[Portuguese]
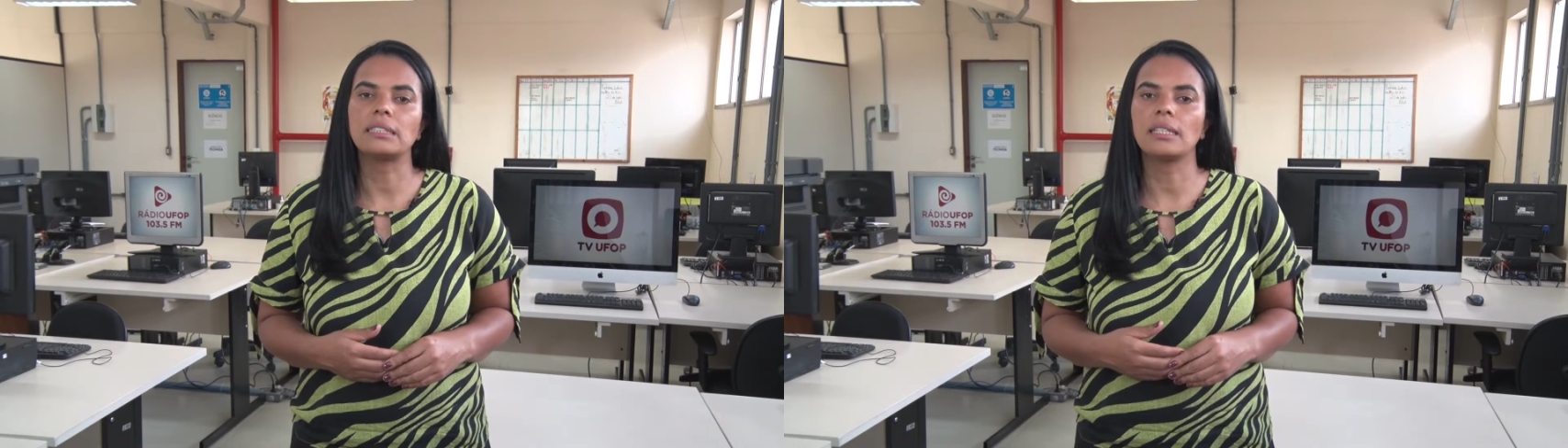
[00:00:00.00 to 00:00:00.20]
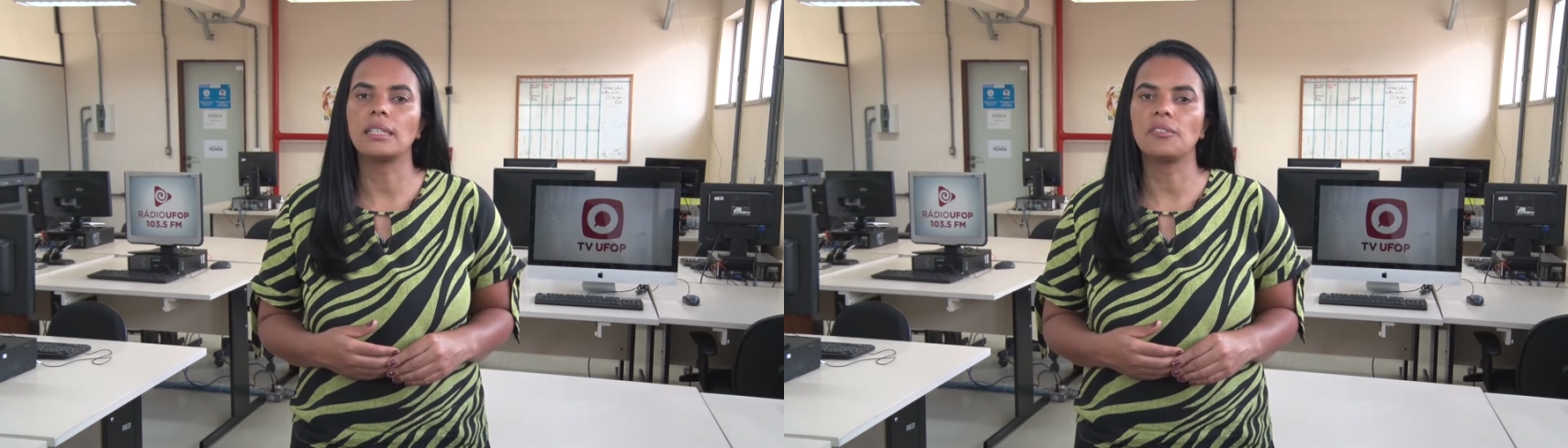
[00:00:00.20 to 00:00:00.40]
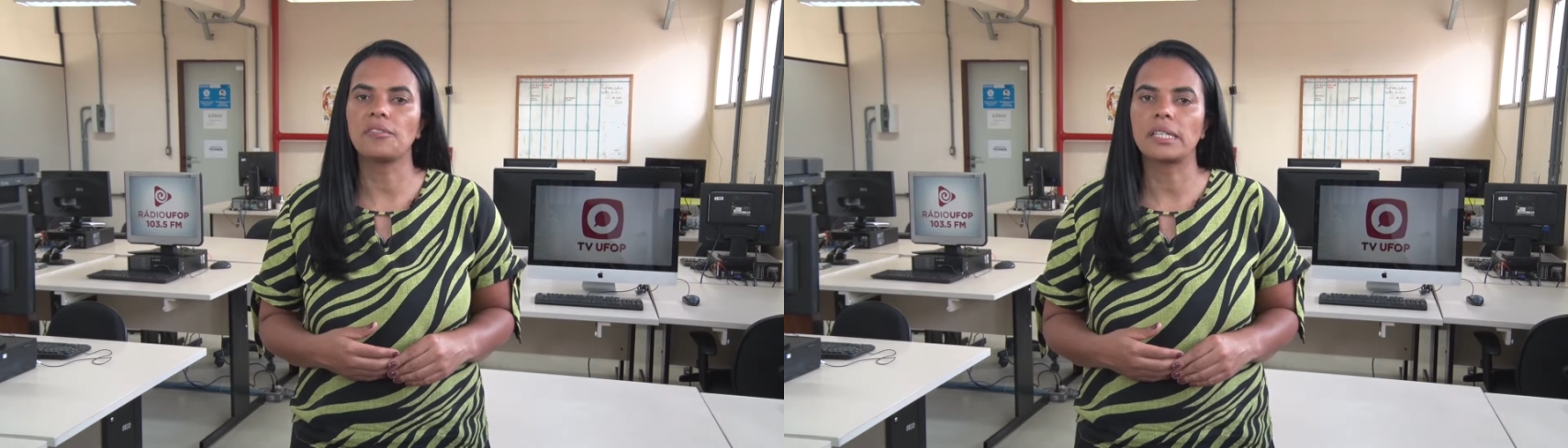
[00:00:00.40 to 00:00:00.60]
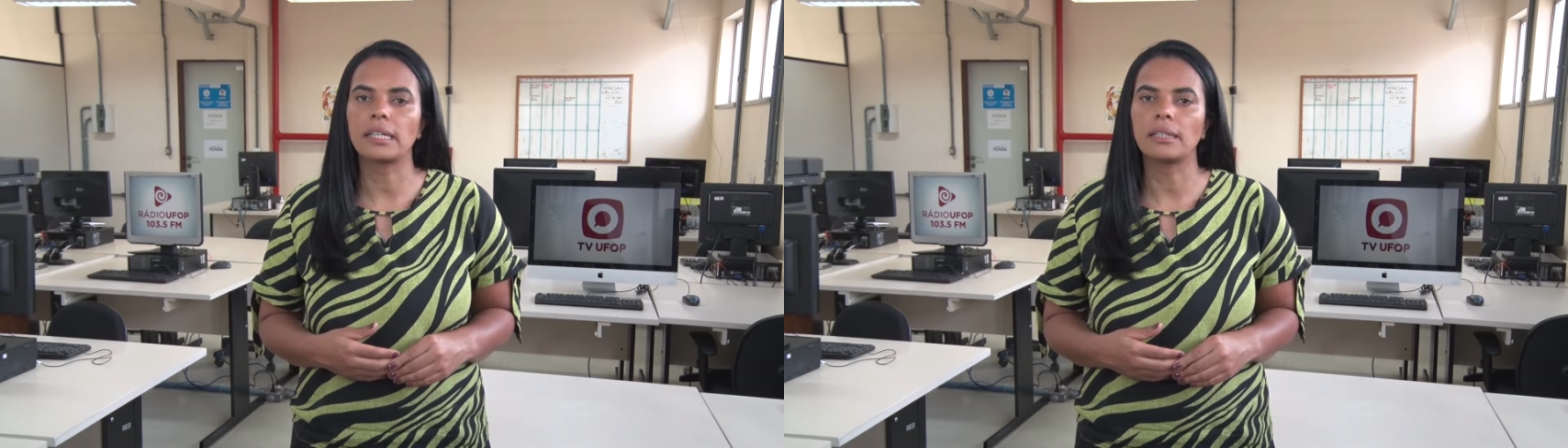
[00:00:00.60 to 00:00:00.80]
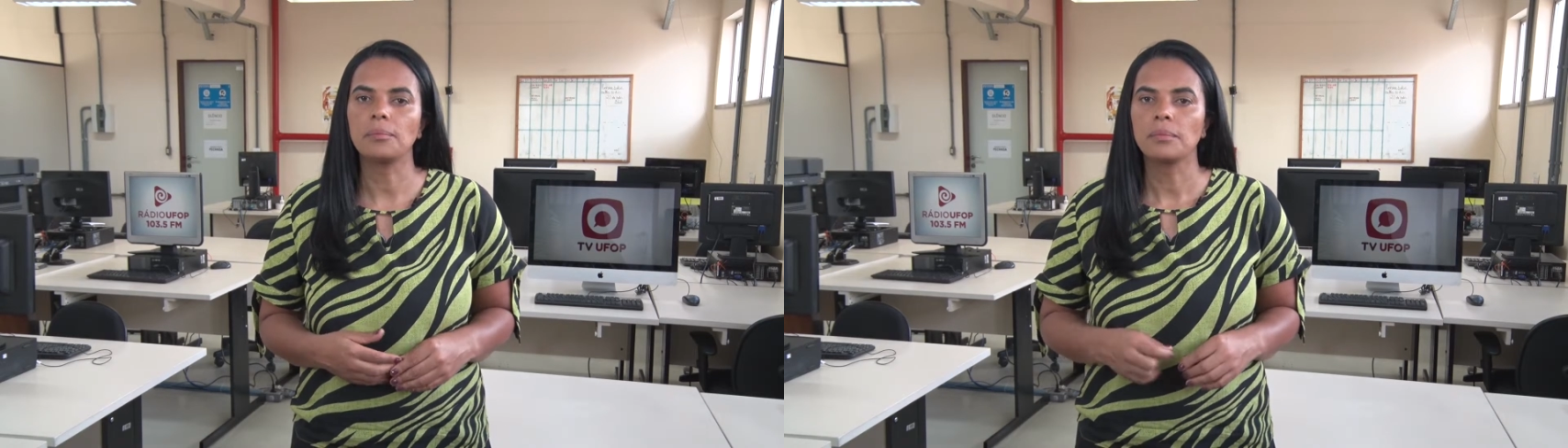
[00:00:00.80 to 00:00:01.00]

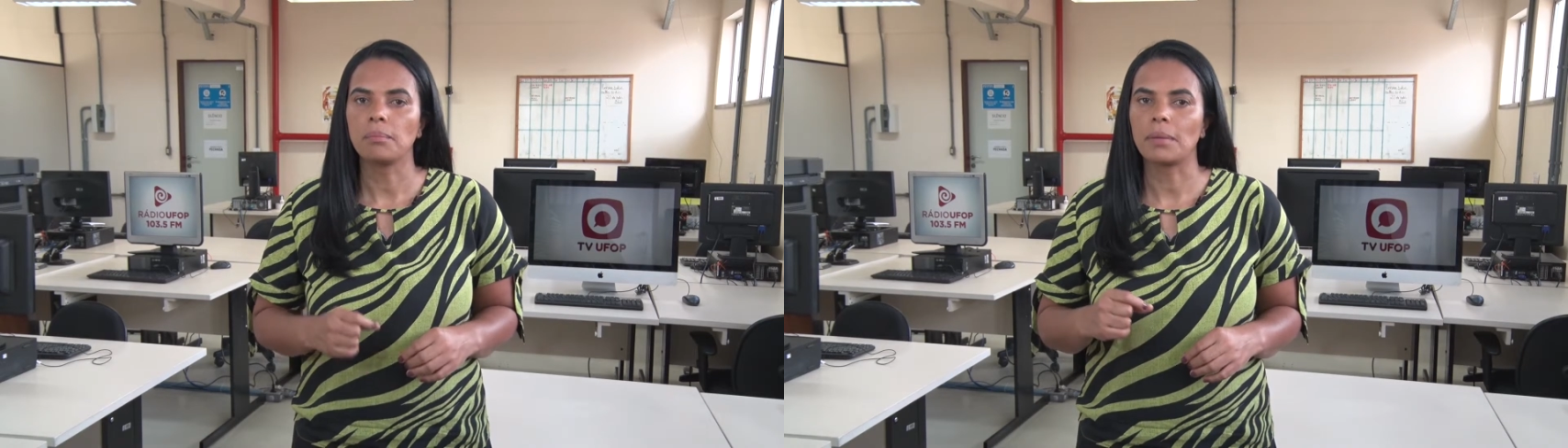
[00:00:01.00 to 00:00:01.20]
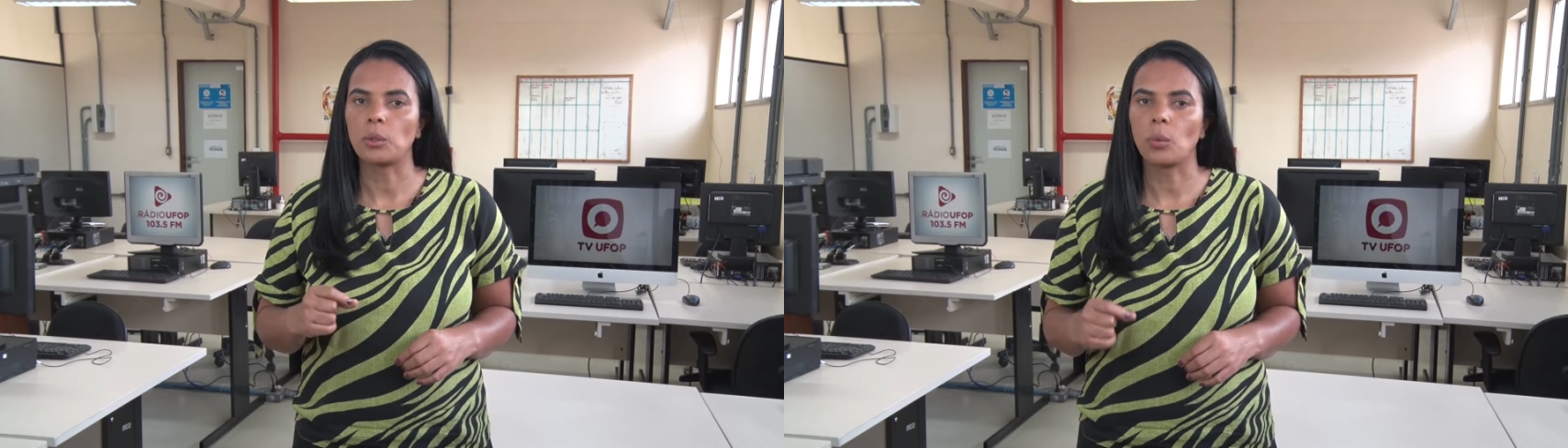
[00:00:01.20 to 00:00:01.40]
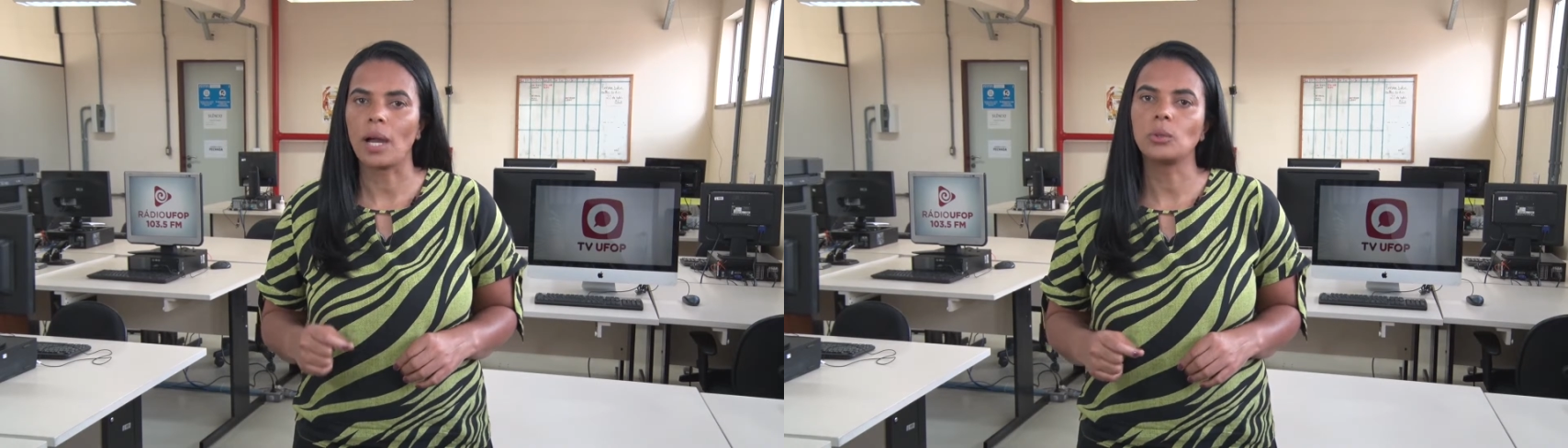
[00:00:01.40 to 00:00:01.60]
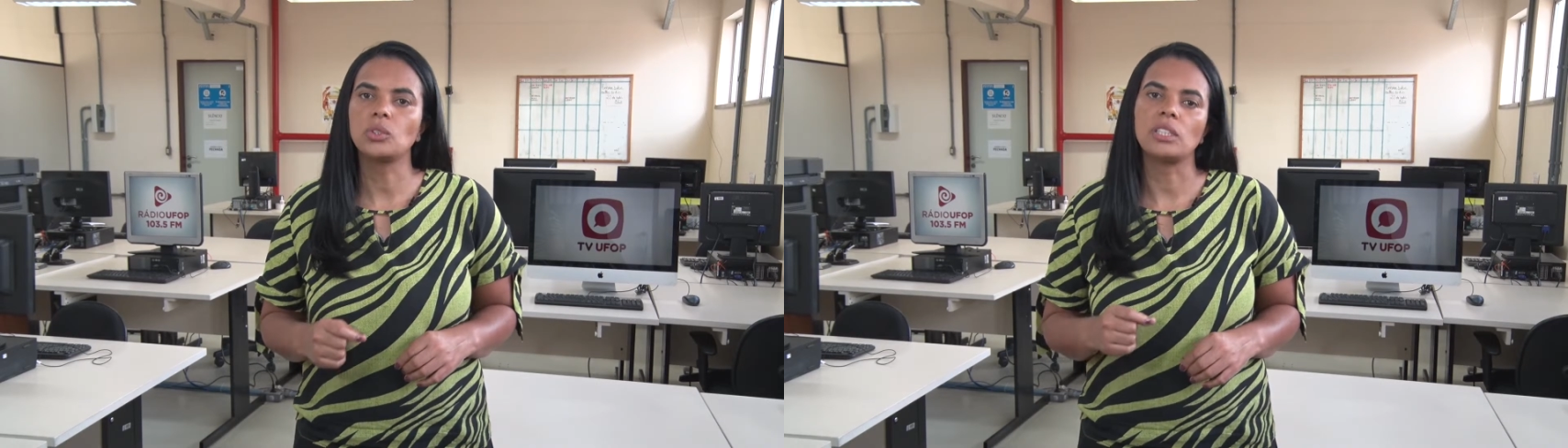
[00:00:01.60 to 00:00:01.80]
significa Manual